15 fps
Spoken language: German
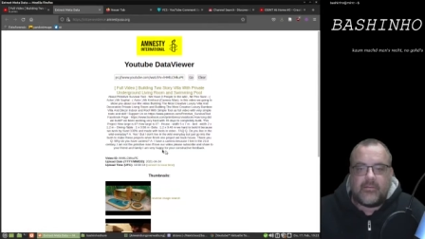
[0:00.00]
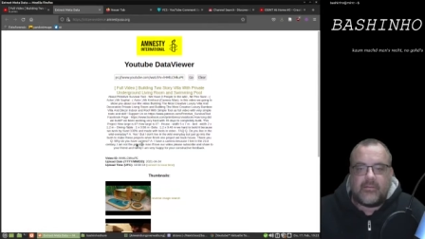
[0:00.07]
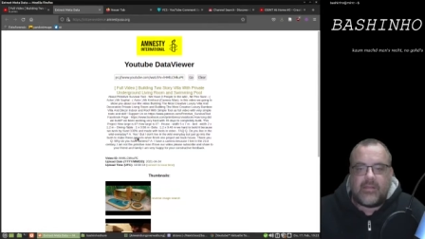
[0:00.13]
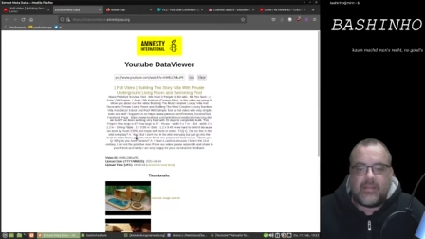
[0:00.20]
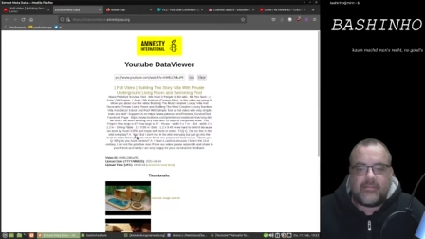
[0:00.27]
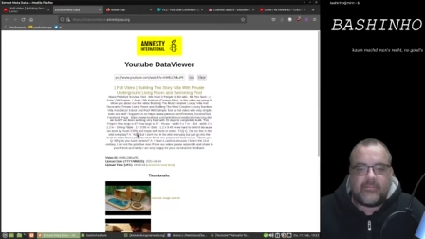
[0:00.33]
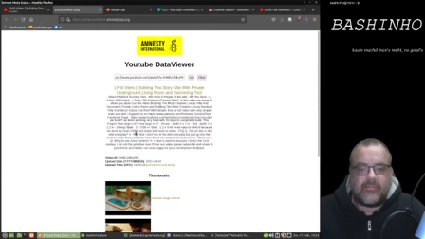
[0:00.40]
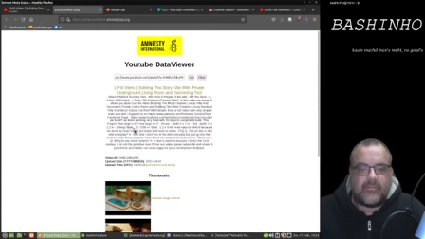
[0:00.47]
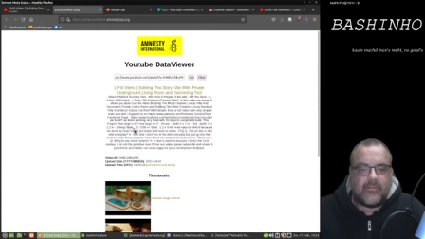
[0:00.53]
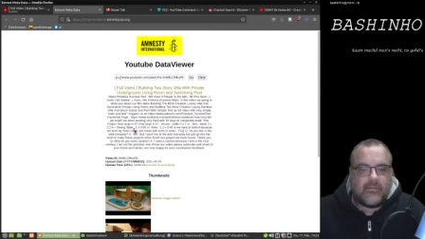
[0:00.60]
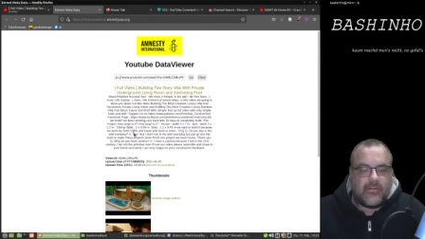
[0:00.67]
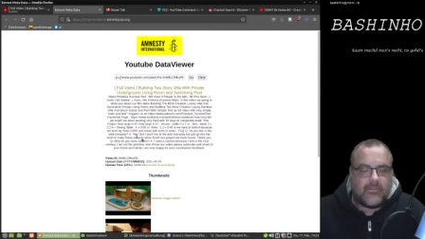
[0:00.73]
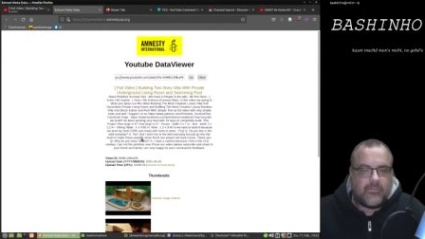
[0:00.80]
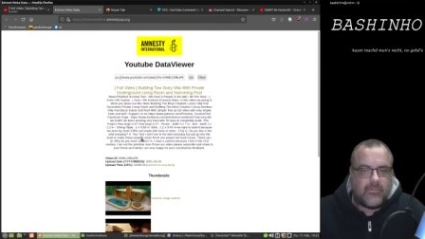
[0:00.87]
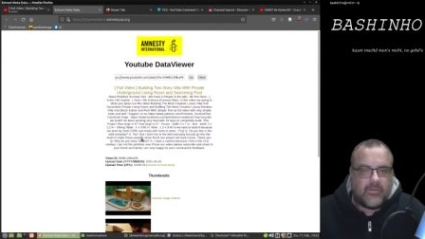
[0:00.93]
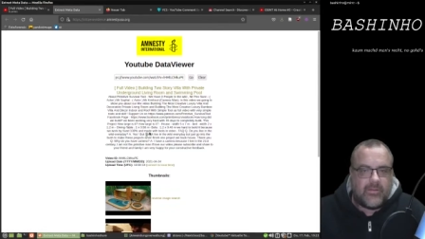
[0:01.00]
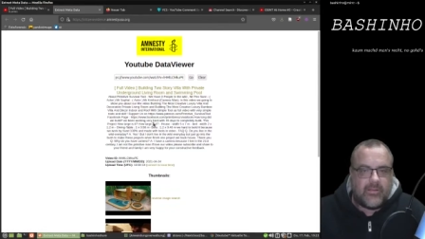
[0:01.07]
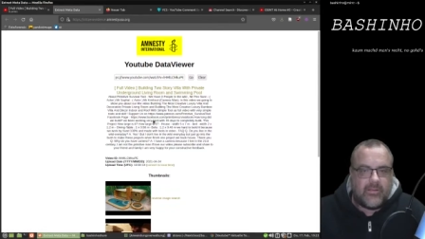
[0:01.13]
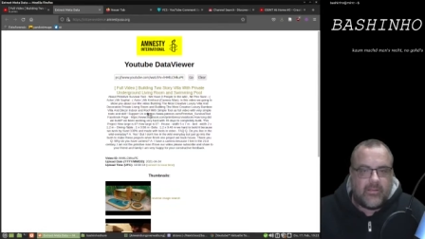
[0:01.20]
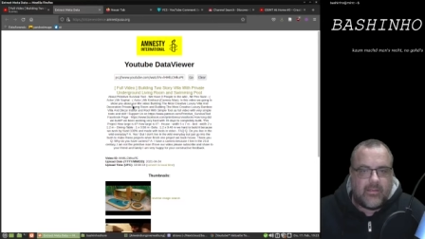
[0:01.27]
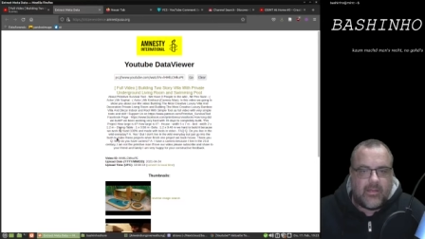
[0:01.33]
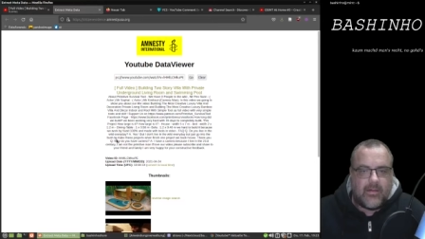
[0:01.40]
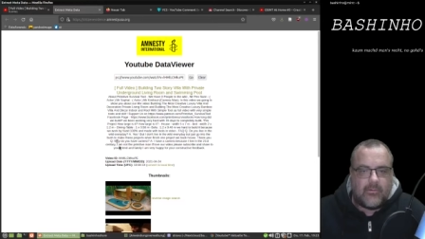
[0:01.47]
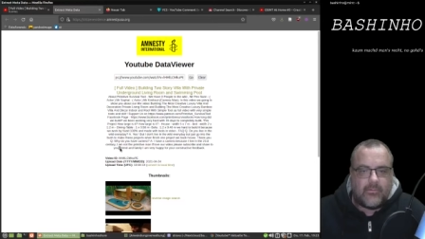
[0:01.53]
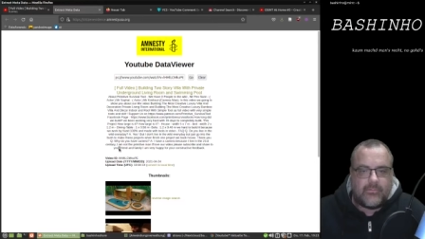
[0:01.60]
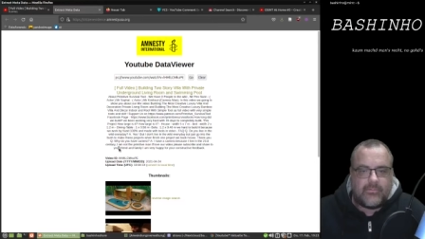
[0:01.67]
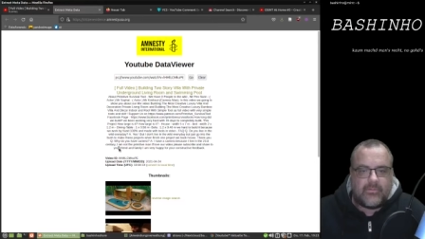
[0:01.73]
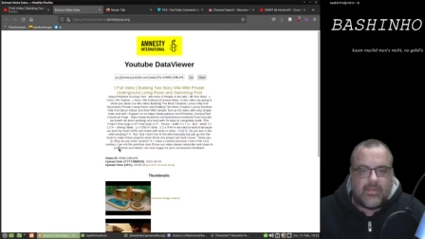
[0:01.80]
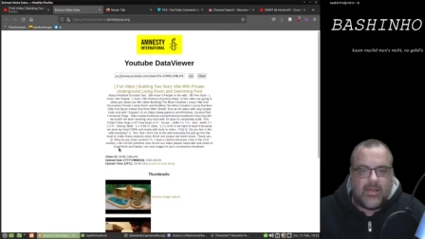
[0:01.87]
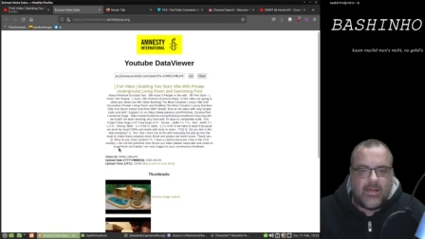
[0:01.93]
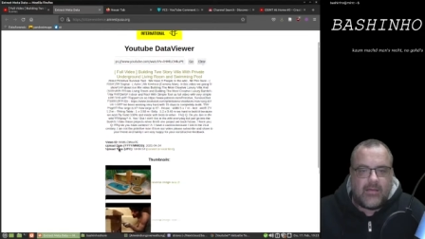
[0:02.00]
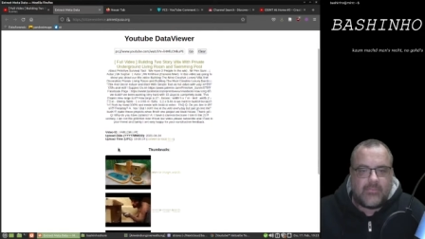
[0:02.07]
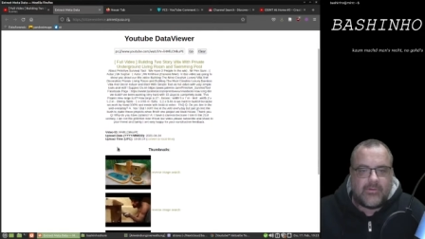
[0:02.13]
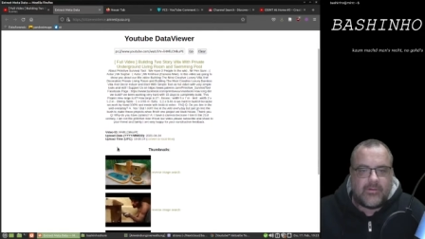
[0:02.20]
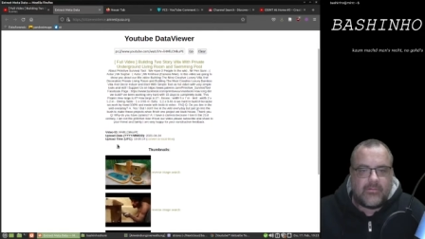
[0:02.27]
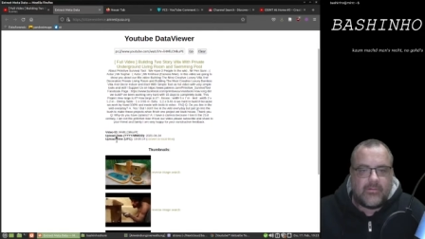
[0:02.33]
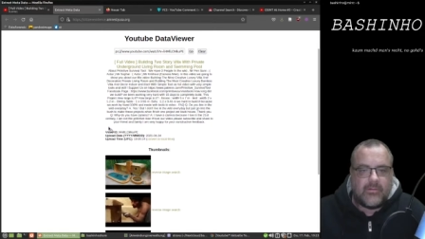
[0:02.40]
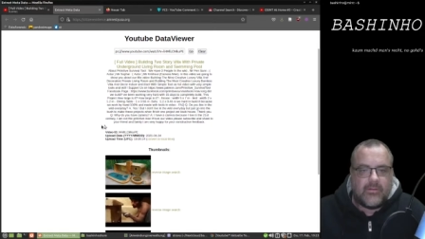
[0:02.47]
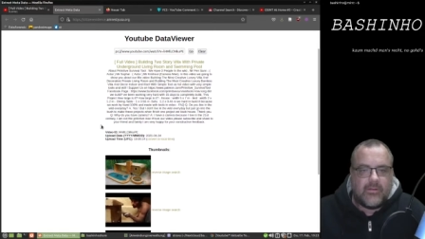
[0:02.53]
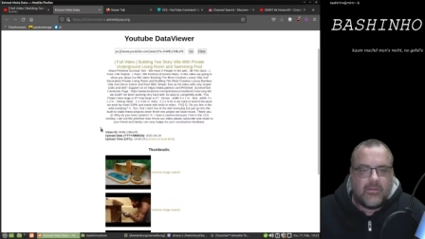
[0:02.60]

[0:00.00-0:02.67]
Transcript: Text natürlich raus, aber